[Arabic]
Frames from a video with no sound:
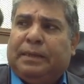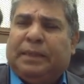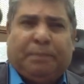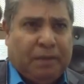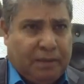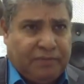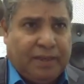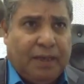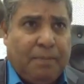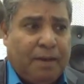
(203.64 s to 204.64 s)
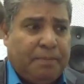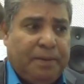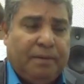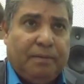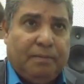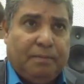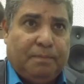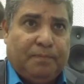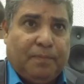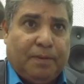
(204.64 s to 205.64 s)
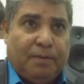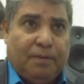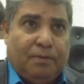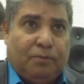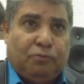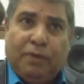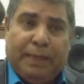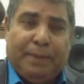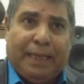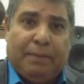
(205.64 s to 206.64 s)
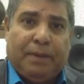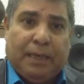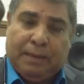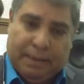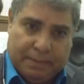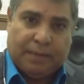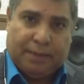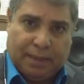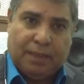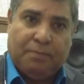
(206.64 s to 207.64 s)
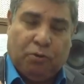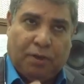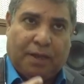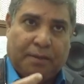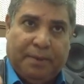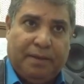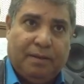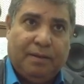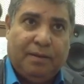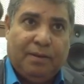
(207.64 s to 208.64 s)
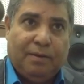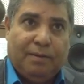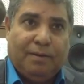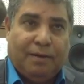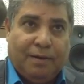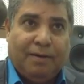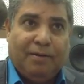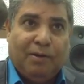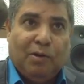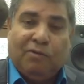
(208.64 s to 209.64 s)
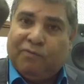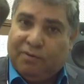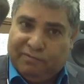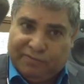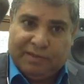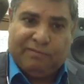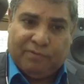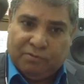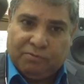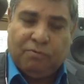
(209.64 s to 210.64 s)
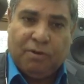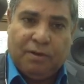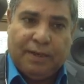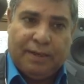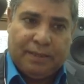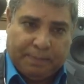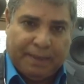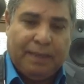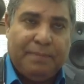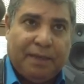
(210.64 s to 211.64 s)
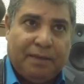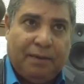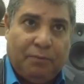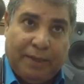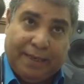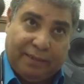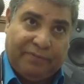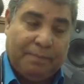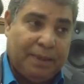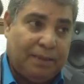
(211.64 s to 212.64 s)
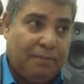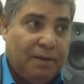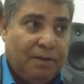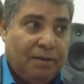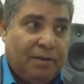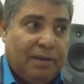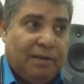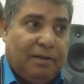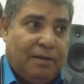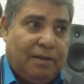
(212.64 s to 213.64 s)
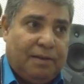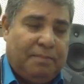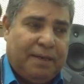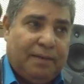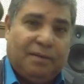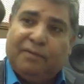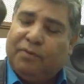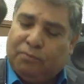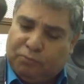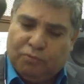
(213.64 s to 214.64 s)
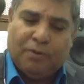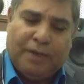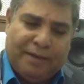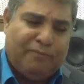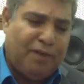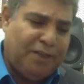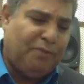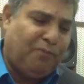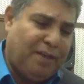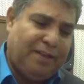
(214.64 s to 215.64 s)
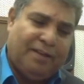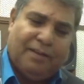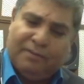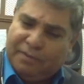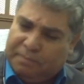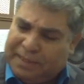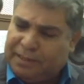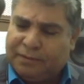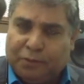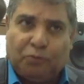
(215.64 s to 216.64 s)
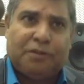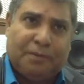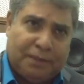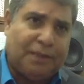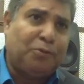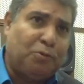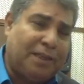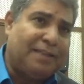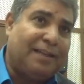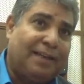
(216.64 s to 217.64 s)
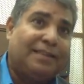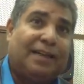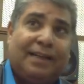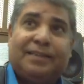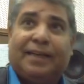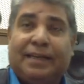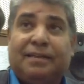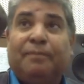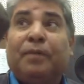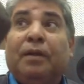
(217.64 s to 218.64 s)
انت بتعرف تتكلم عربي؟ قلت له يعني بتكلم عربي قال لي تتكلم اللغه العربيه الفصحى يعني آه. يقصد الفصحى فقلت له اه قال لي طب كلمني كده واحنا قاعدين في المكتب آه من انت فقلت له انا فلان الفلاني ماذا تدرس تدرس كذا كذا كذا كذا